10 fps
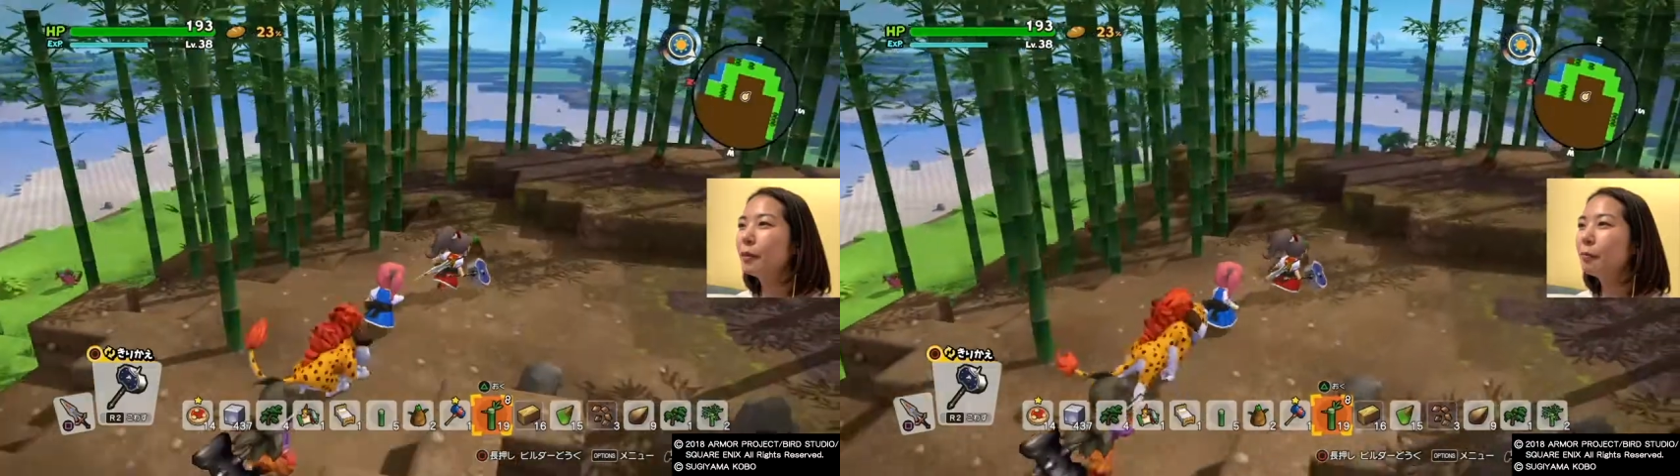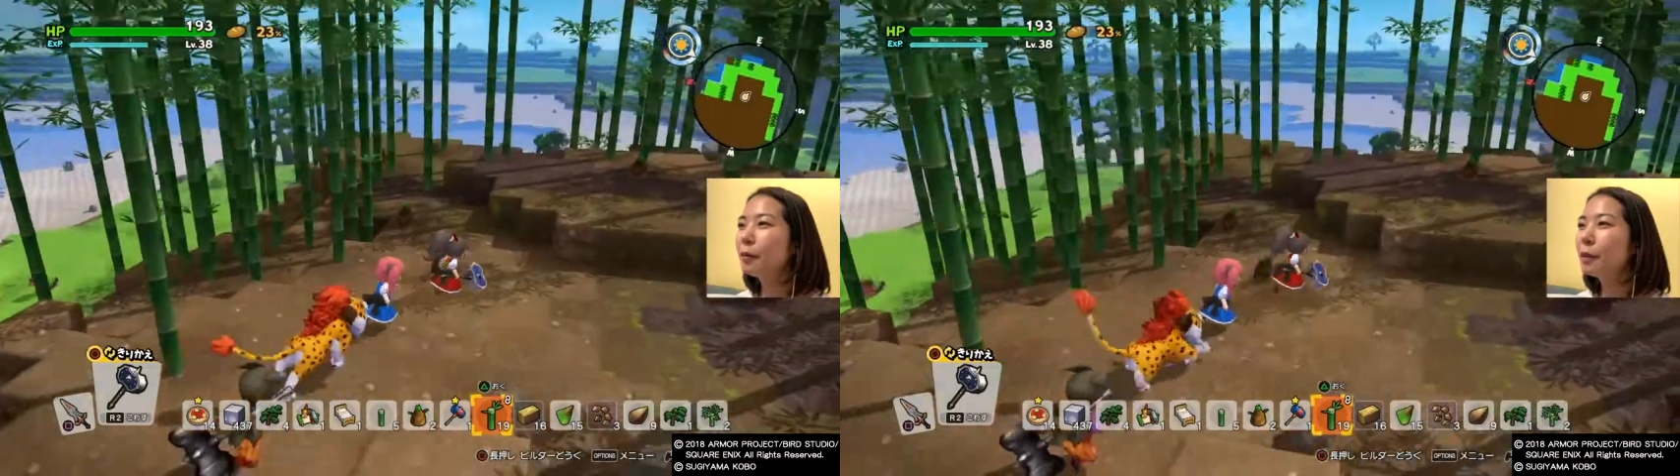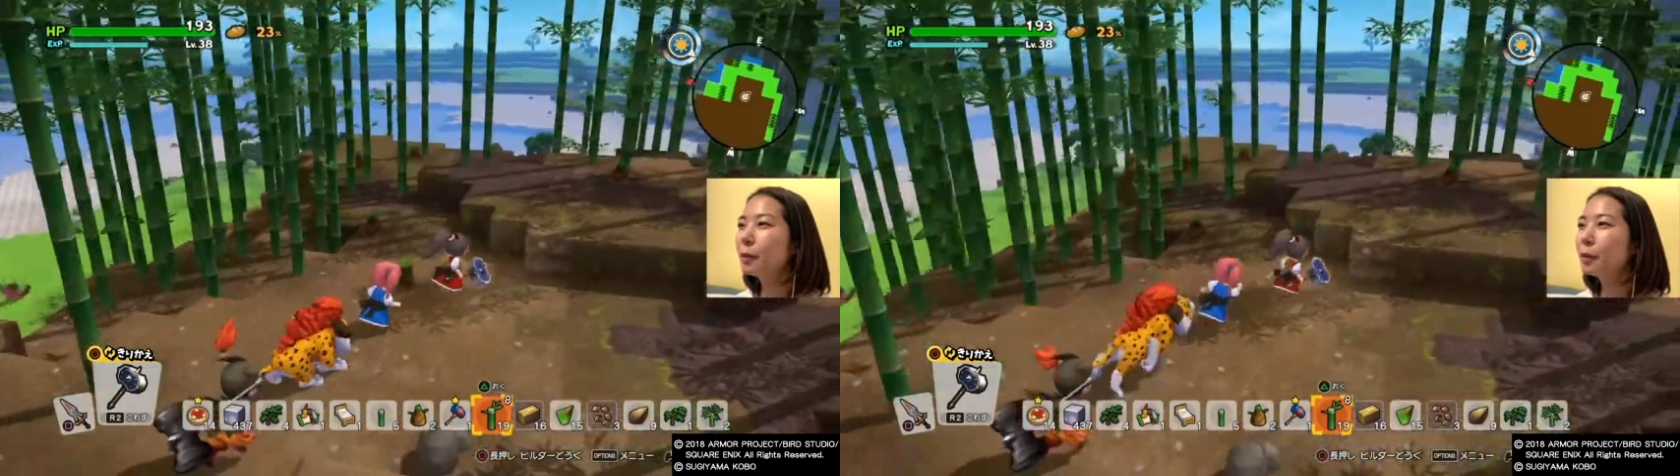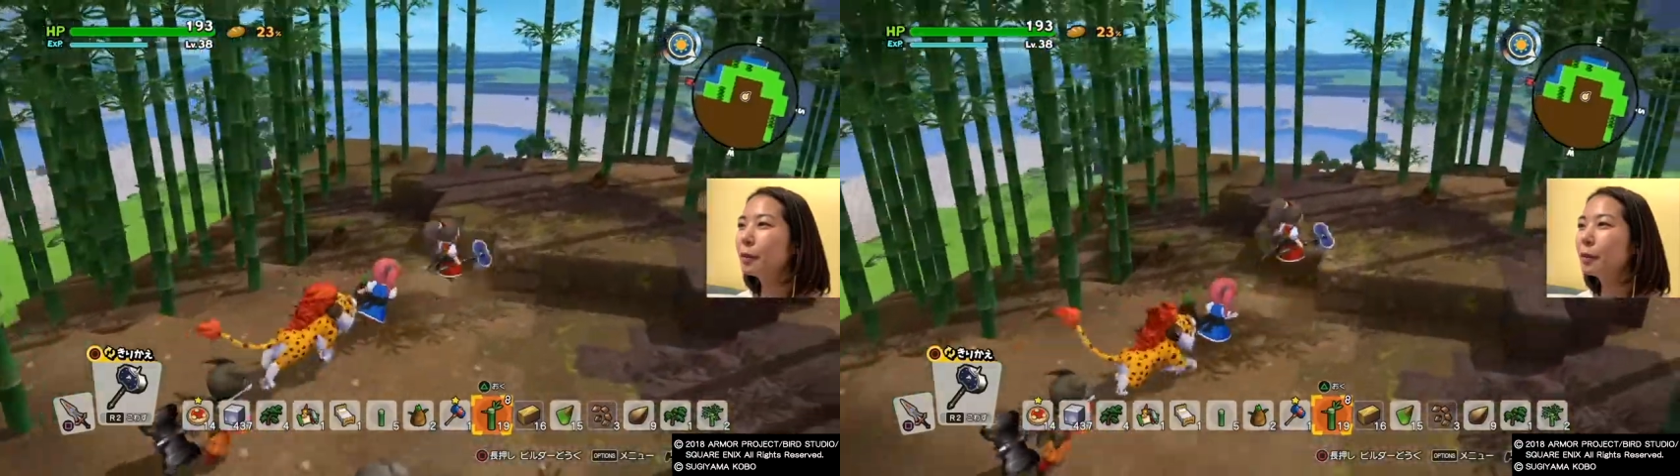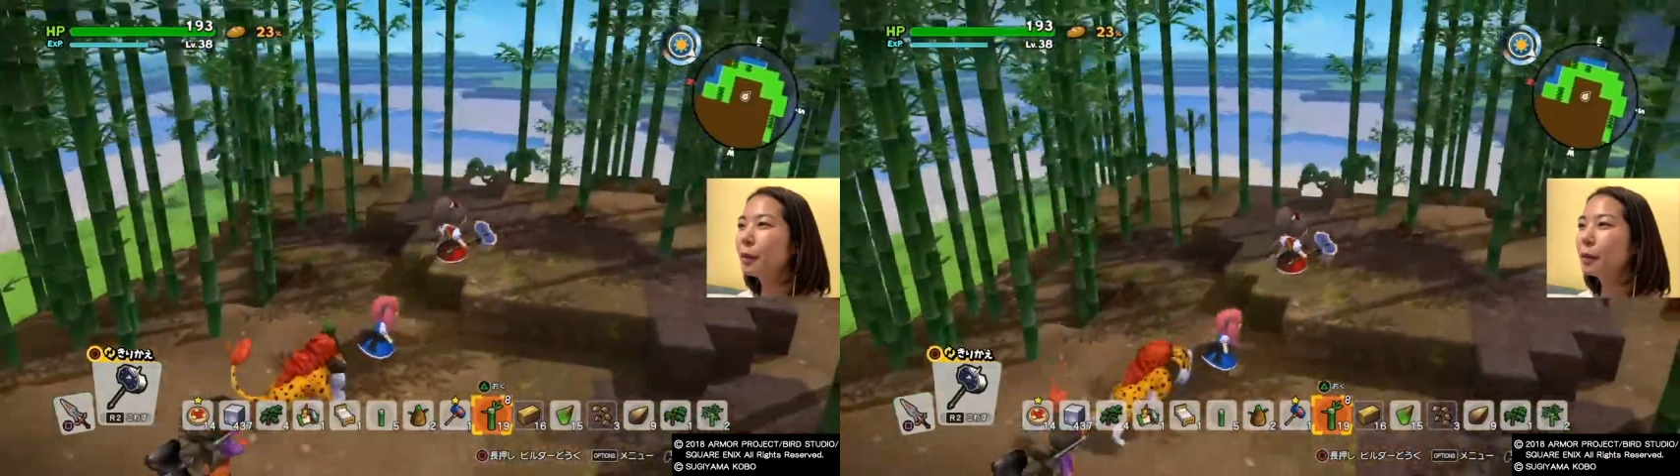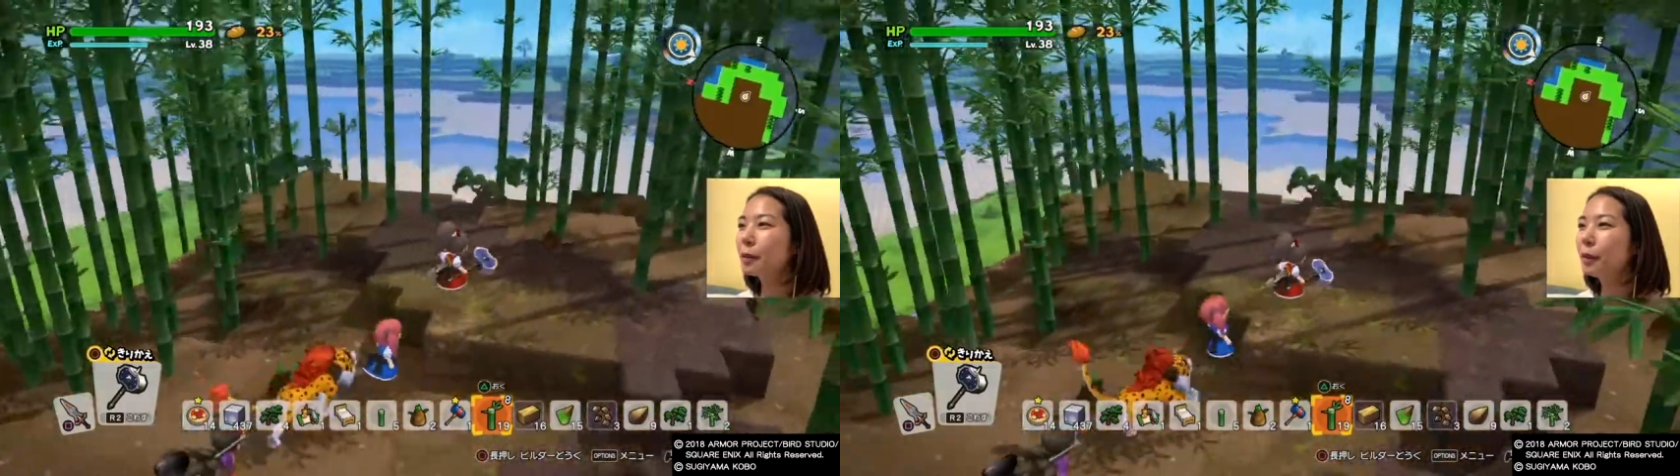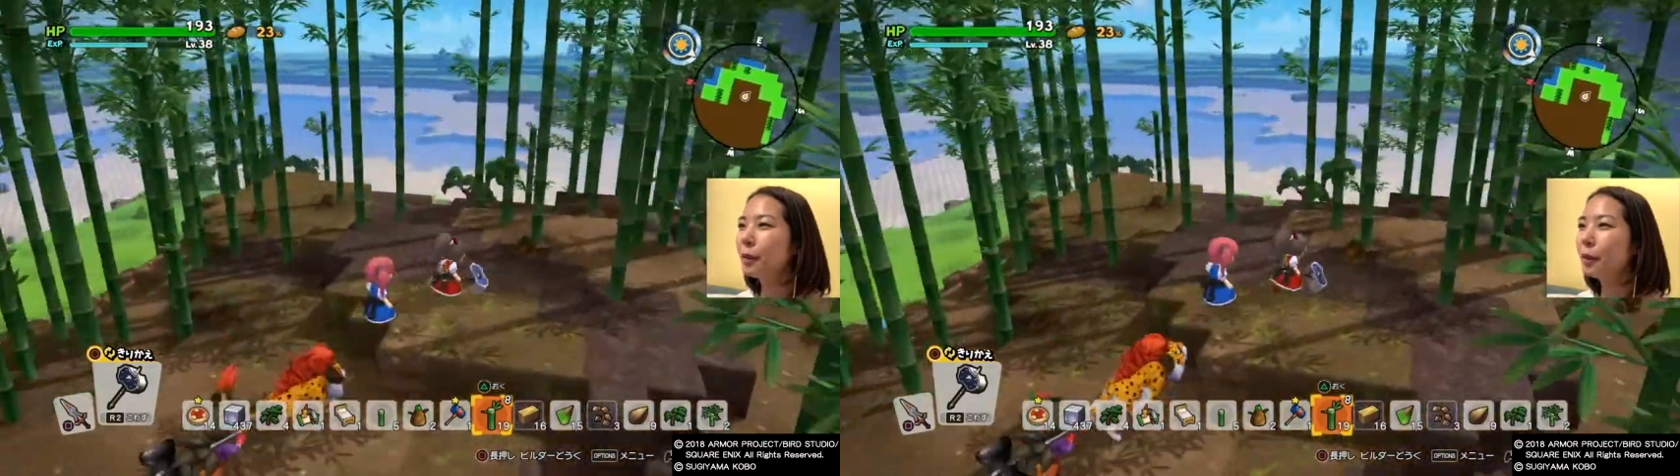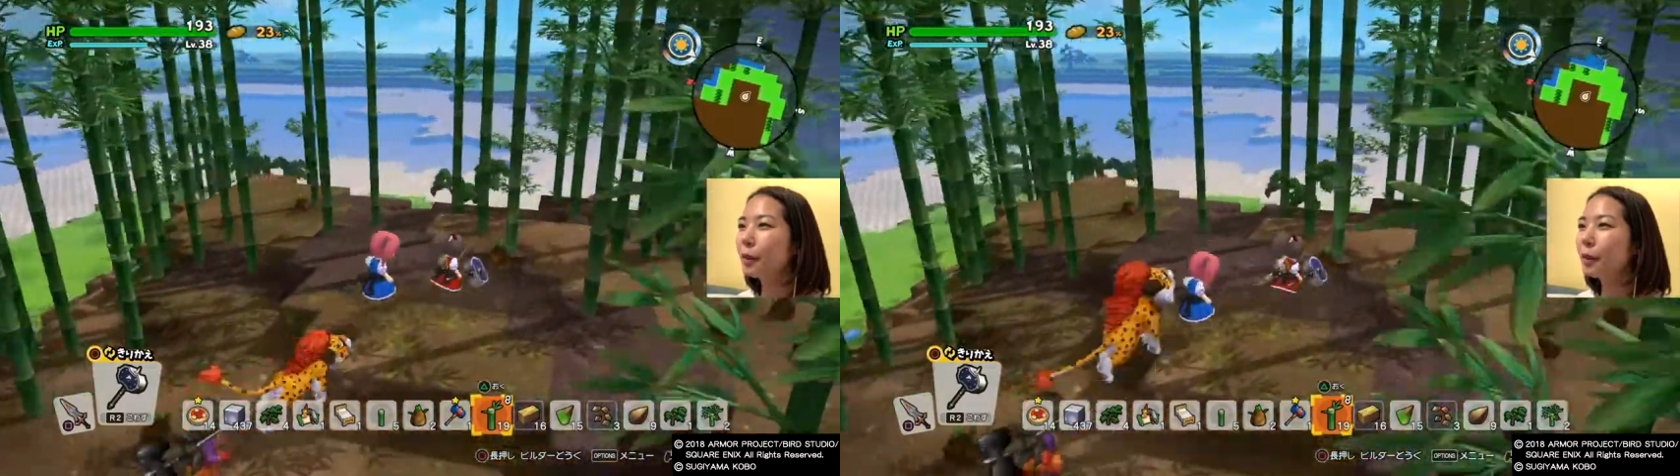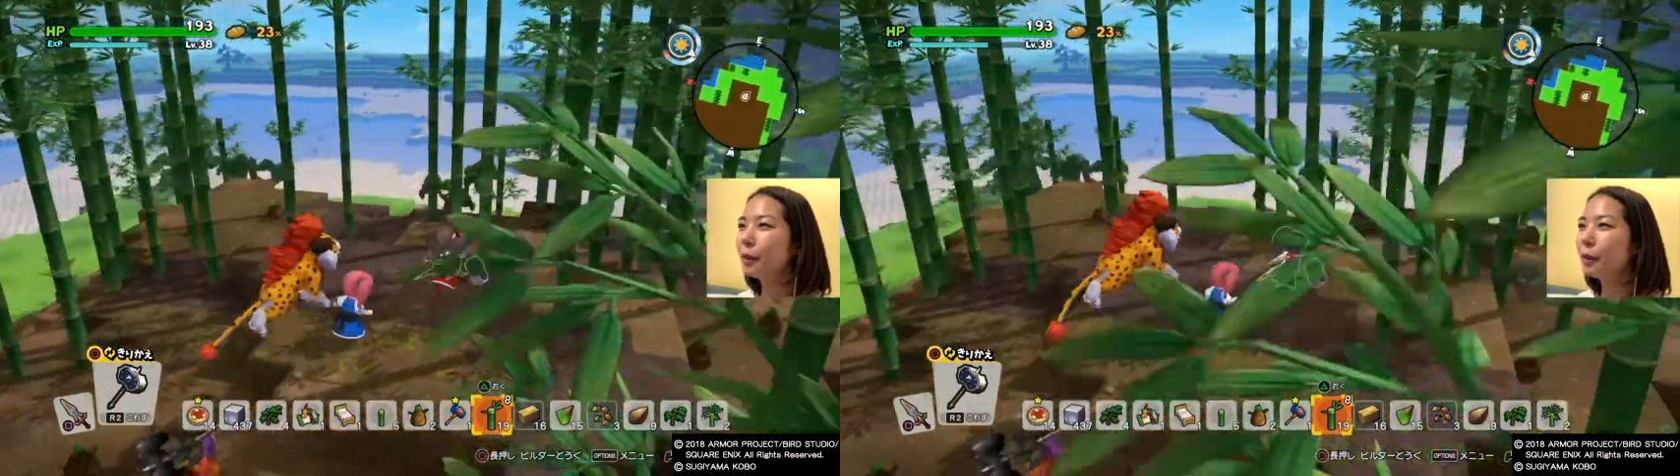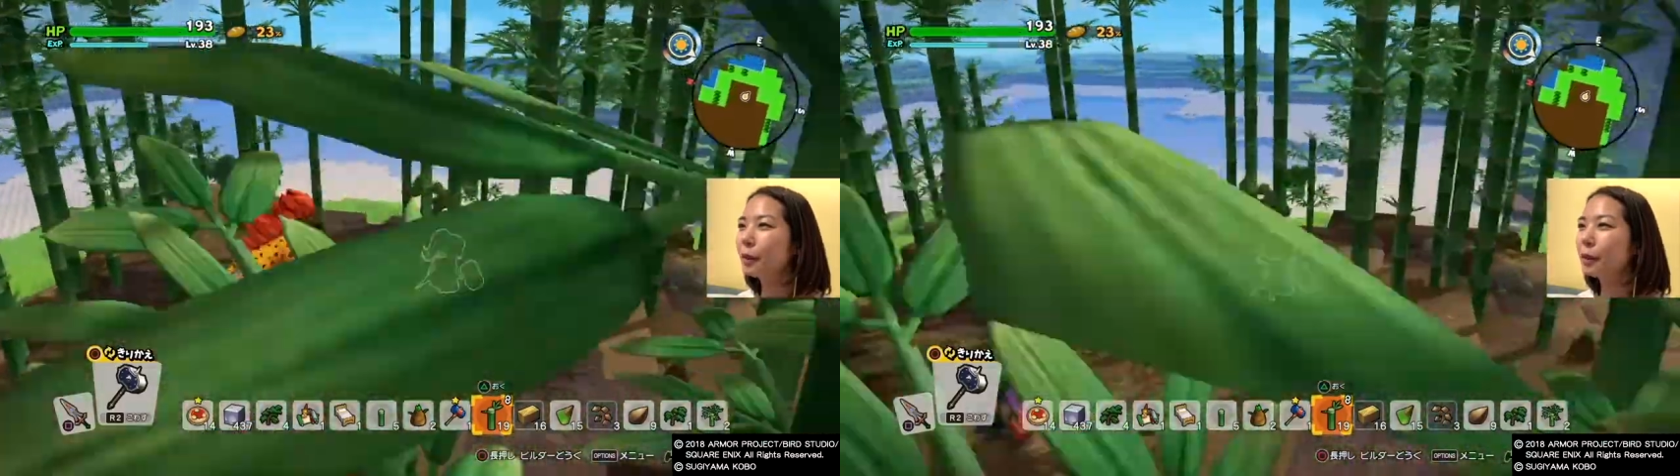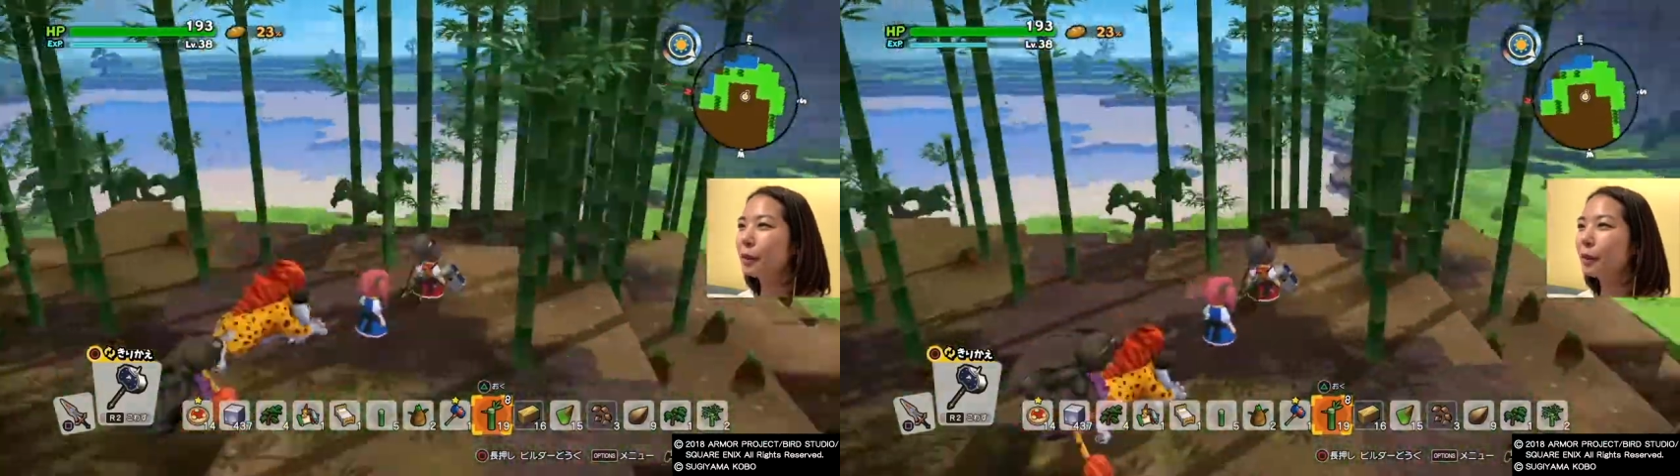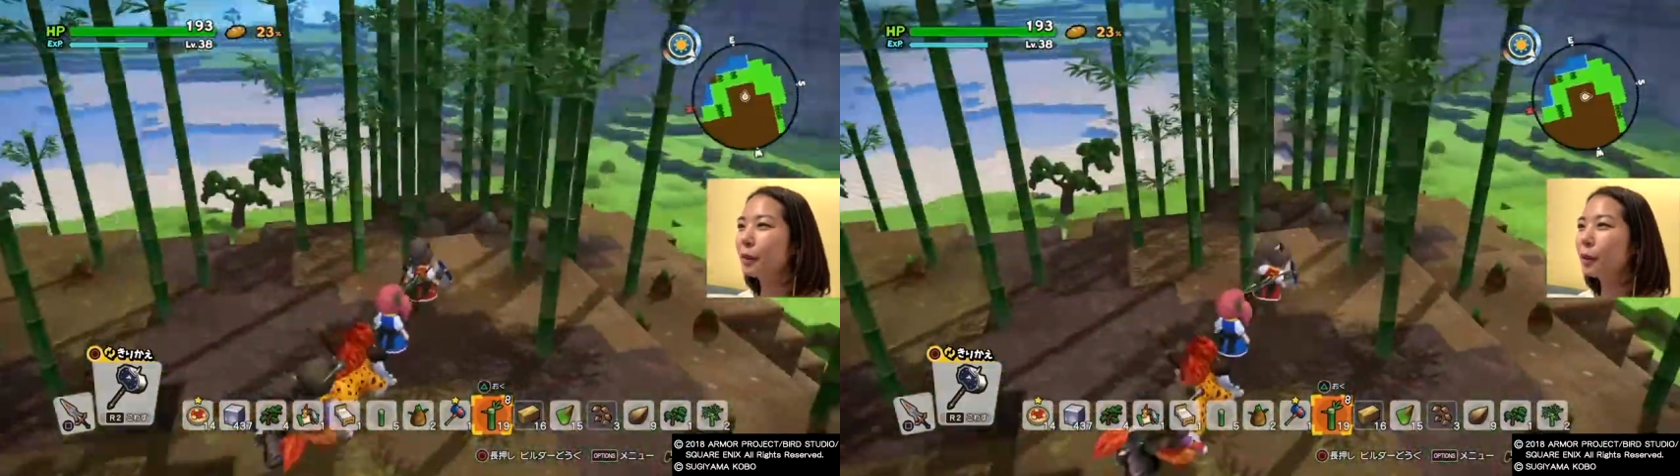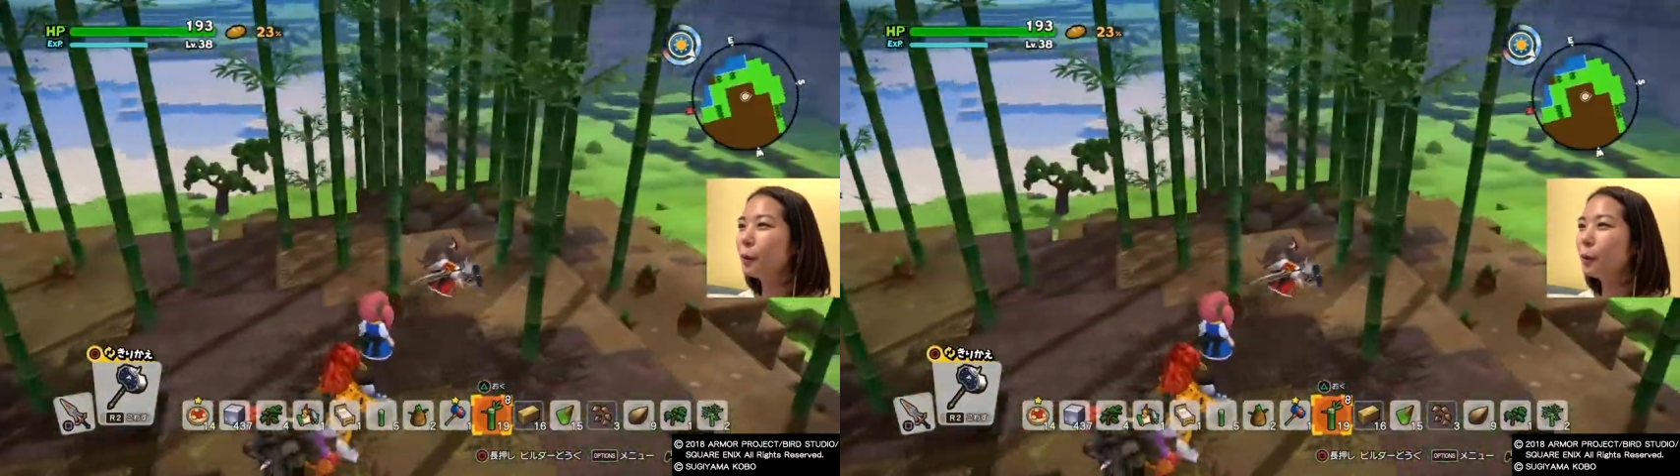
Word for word: まだそれくらいしか発見できてない。